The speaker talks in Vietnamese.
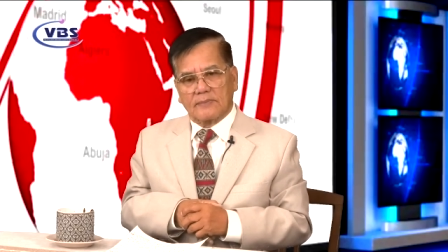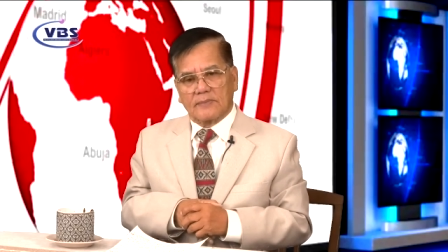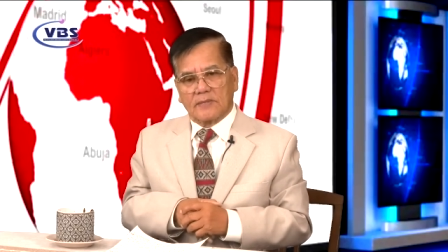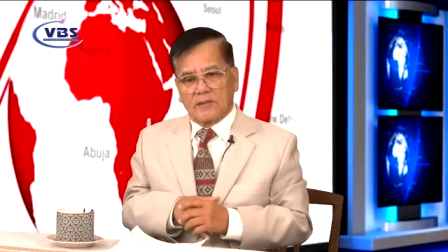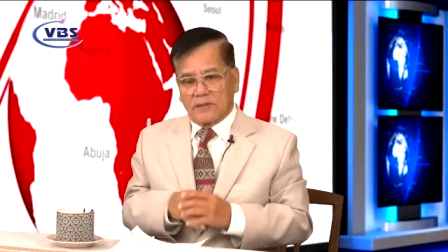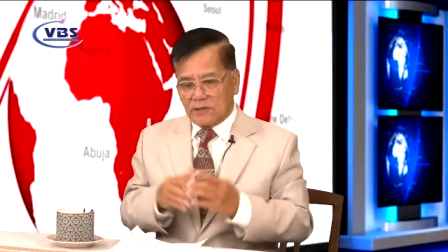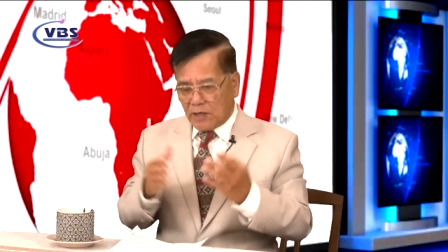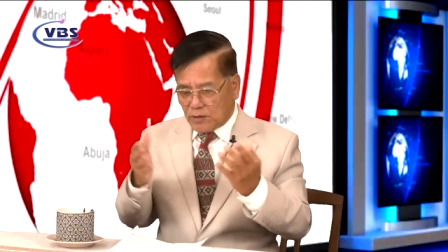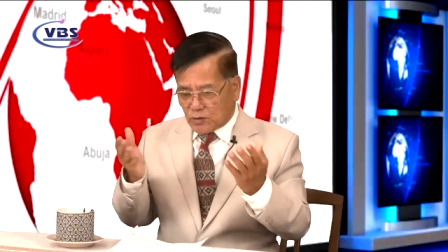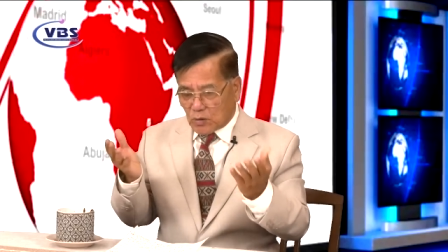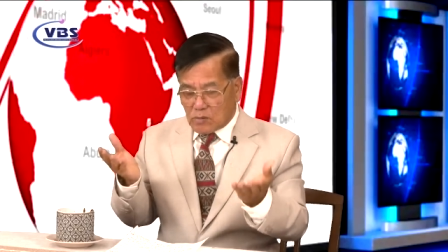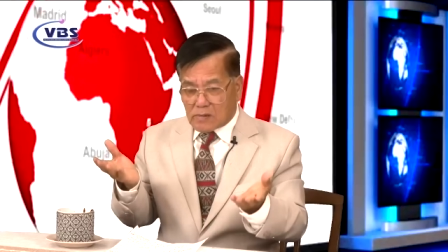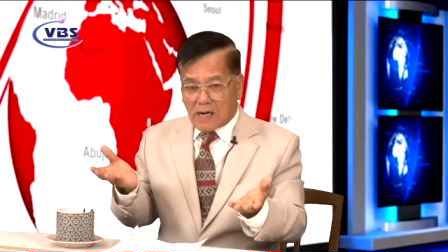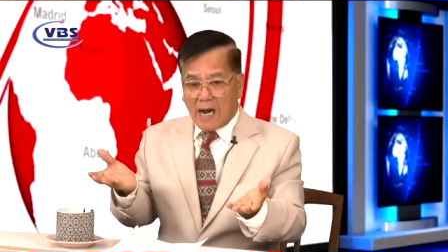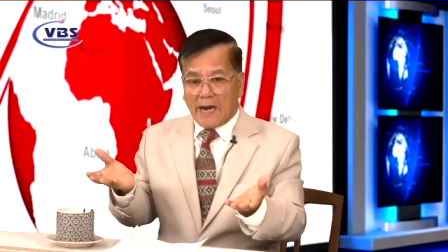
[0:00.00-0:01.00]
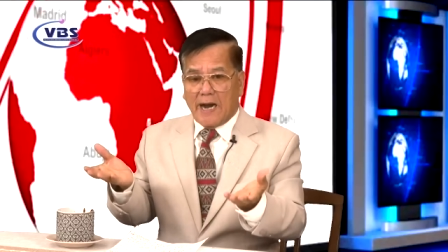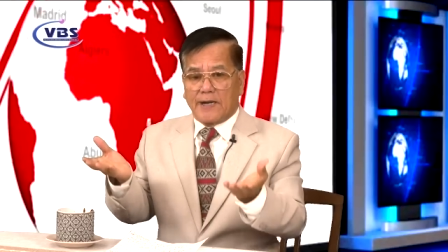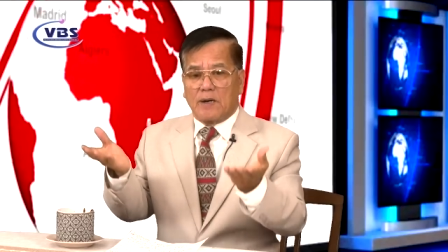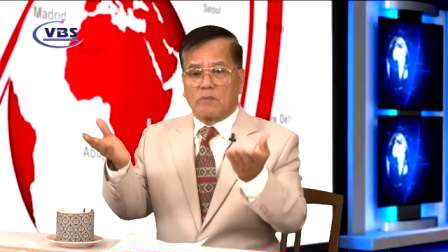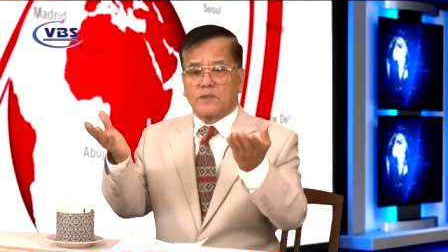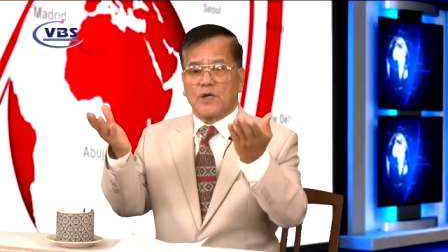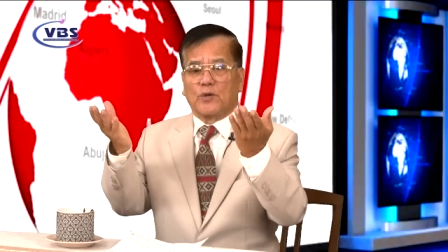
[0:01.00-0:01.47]
Dân chúng càng ngày
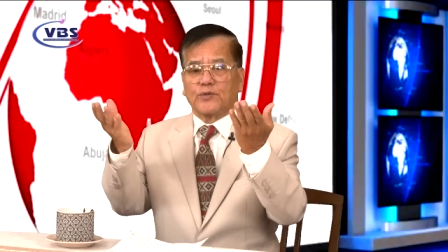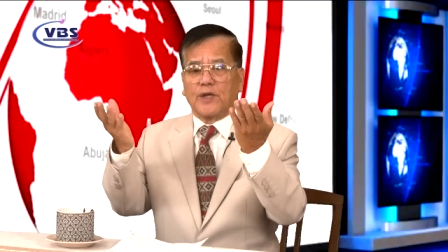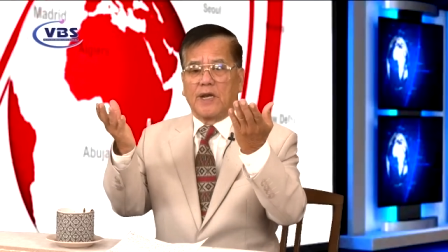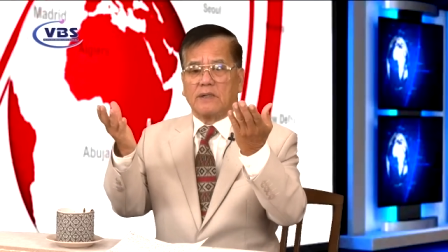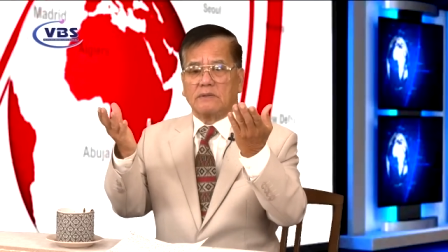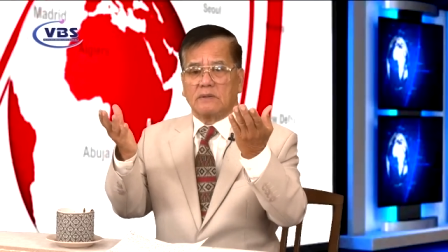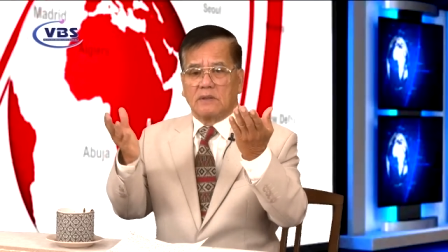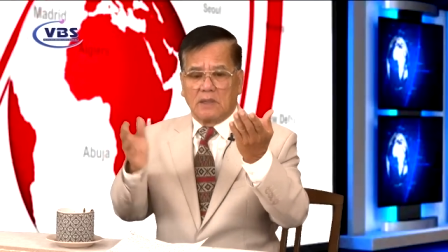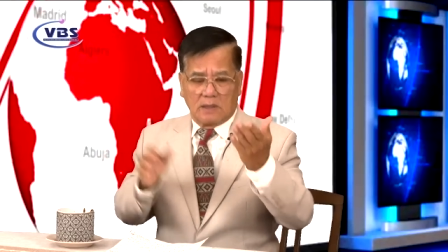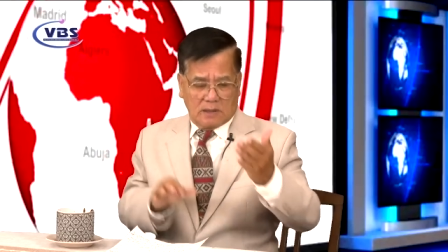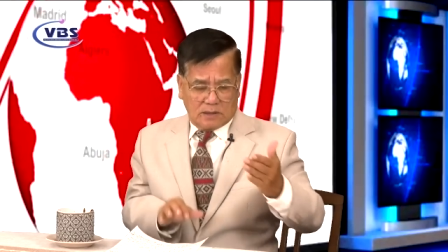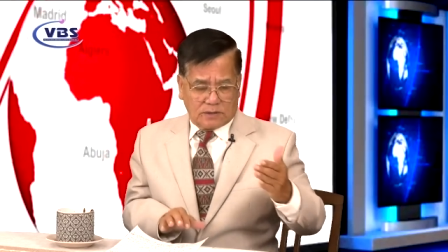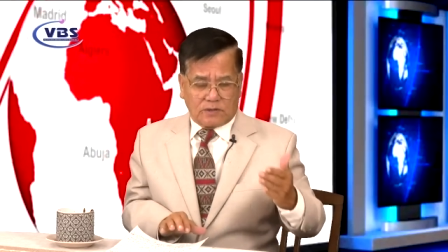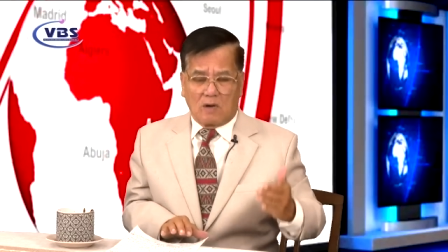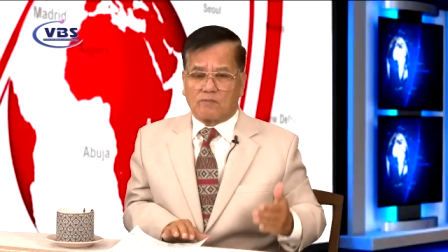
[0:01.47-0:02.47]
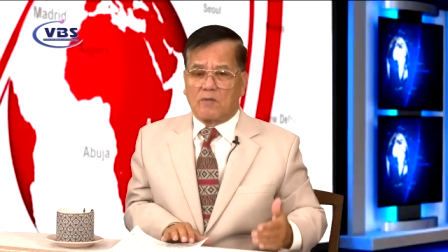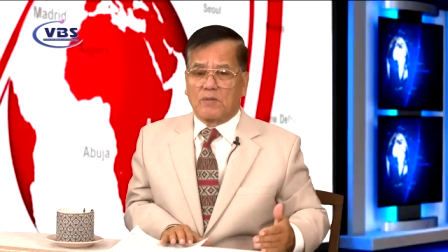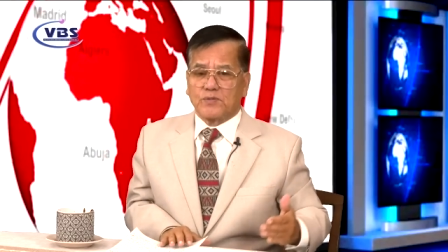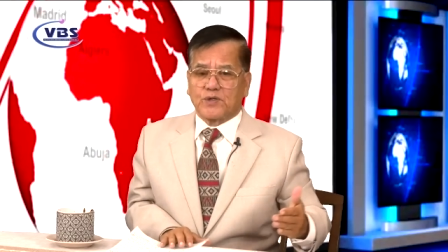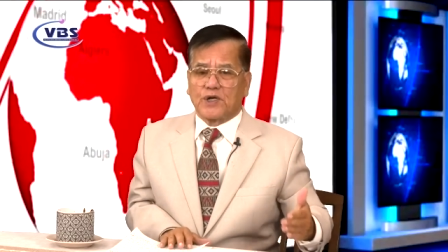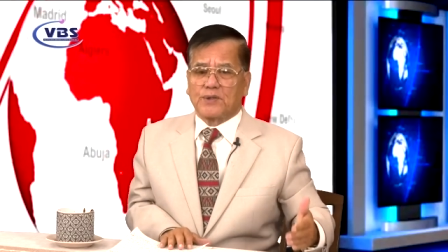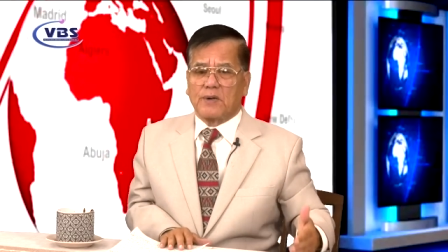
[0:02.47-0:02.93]
đóng nhiều tiền. Trong vòng
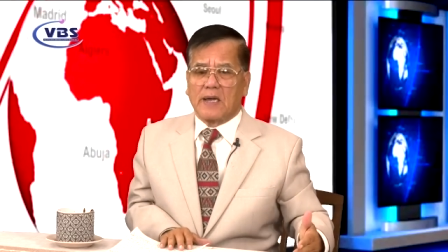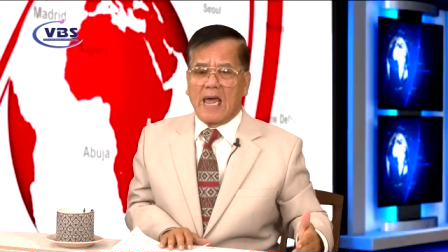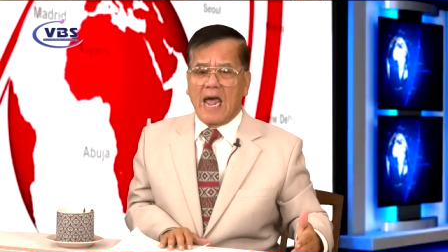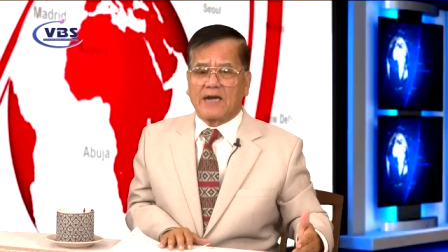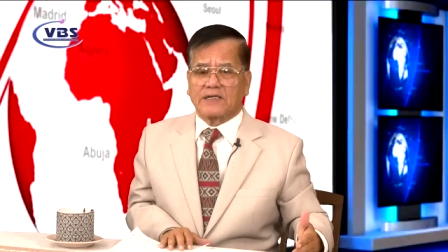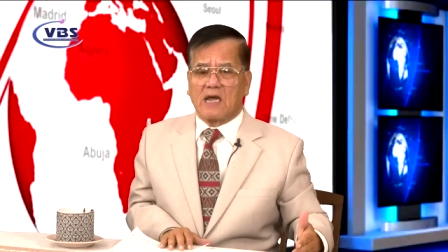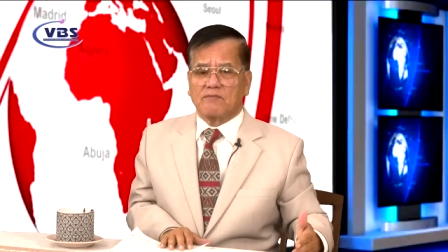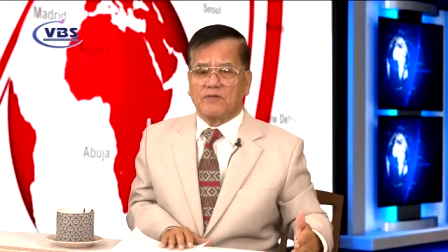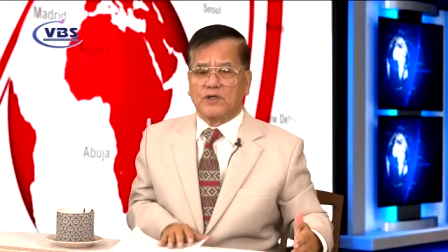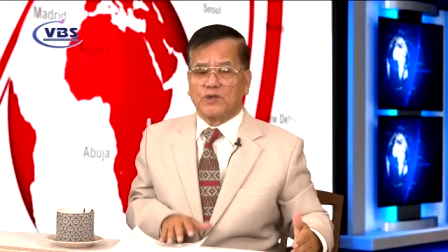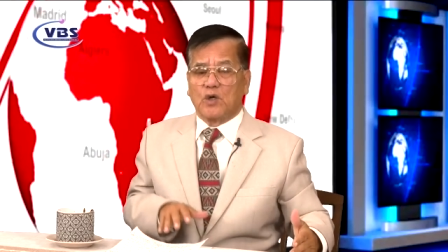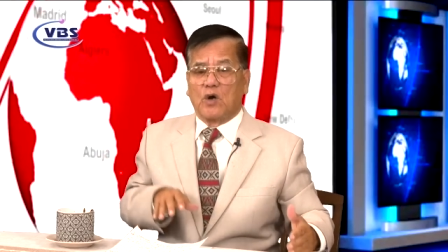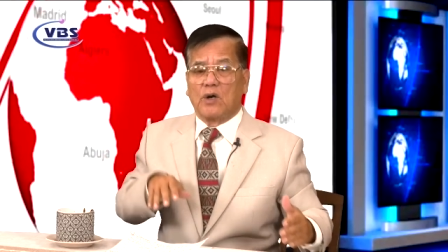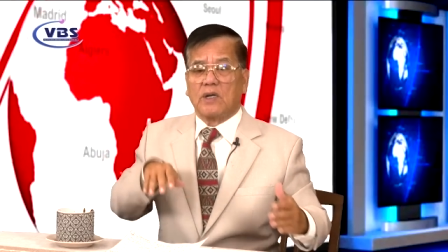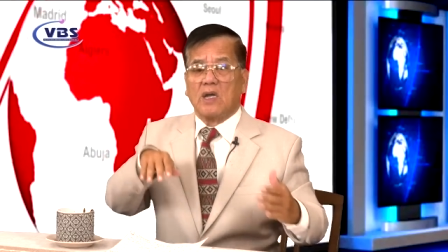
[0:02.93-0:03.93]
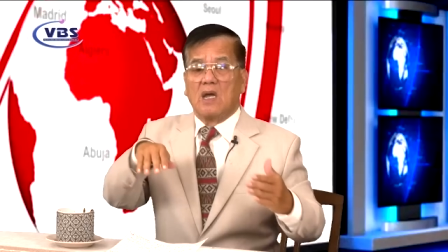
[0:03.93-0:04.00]
chương đời hai tháng vừa rồi,